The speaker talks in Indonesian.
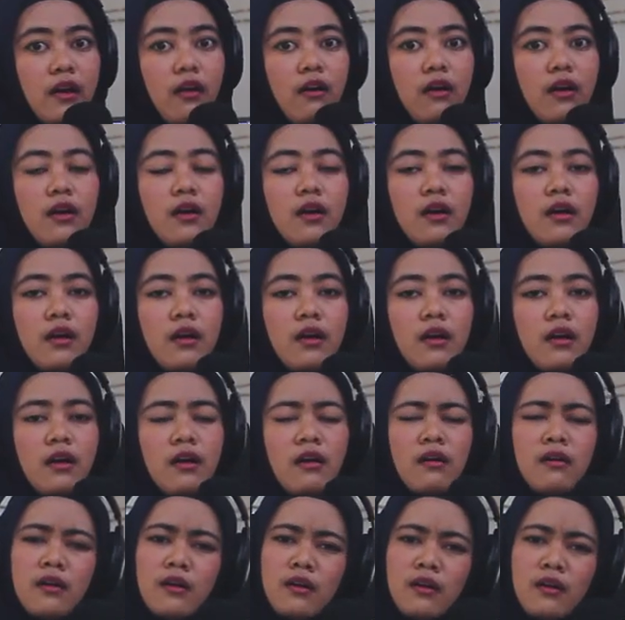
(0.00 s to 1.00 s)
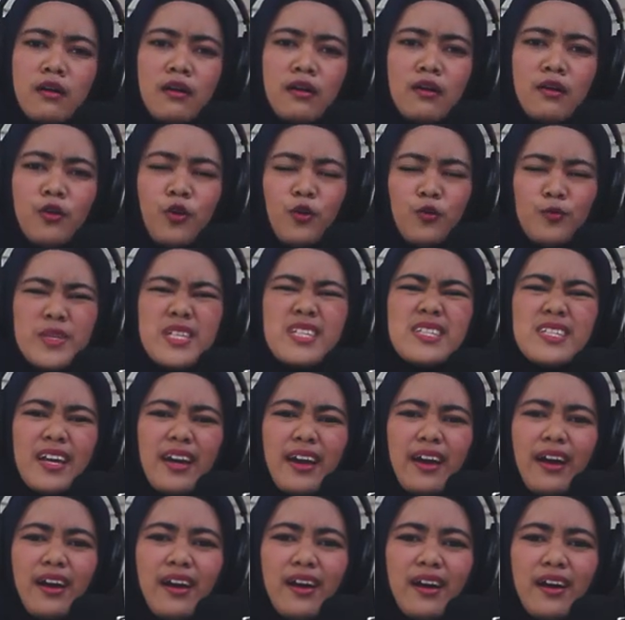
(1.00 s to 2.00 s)
loh kok bisa
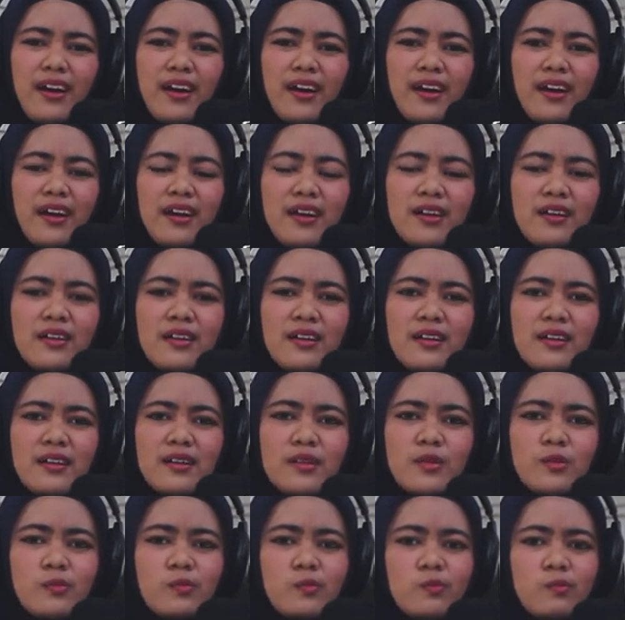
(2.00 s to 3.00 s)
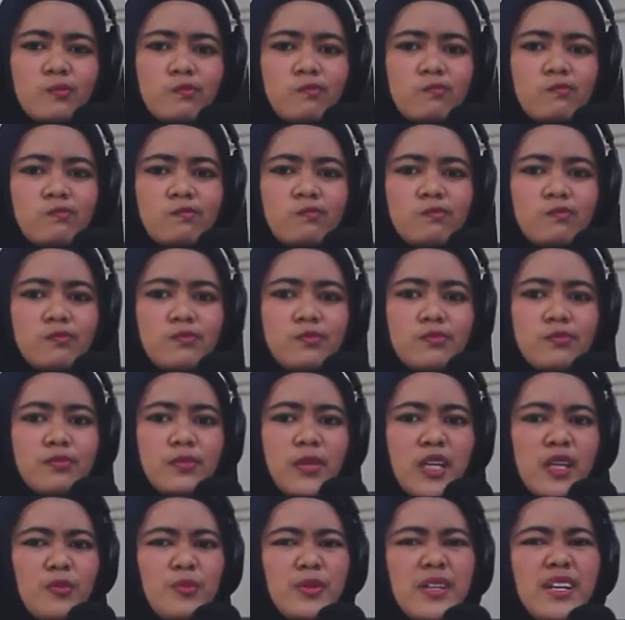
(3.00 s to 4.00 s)
ya? Hmm,
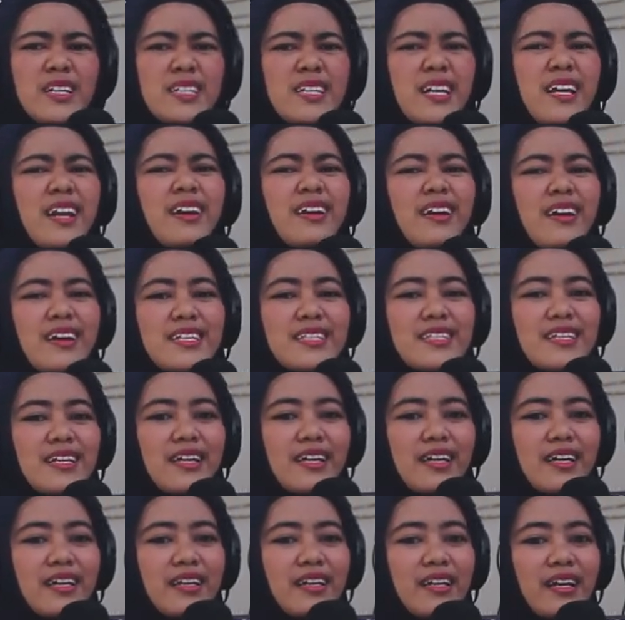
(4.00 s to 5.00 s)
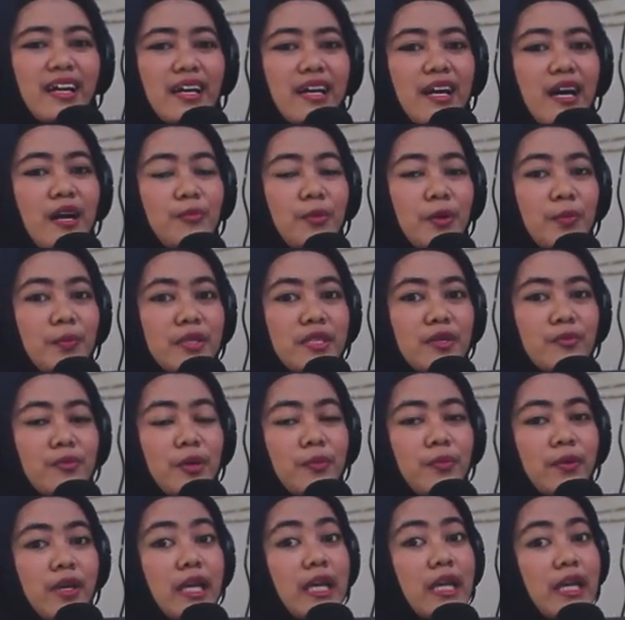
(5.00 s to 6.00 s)
makin penasaran gak sih dengan apa penyebab
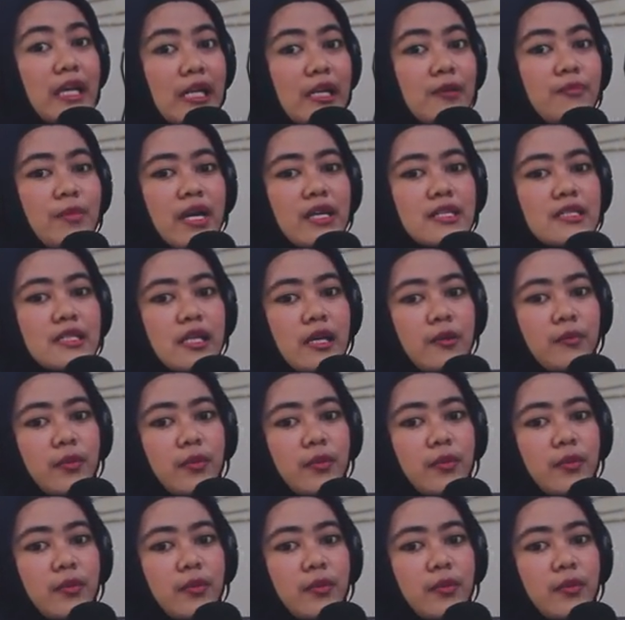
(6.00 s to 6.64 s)
iklim ekstrim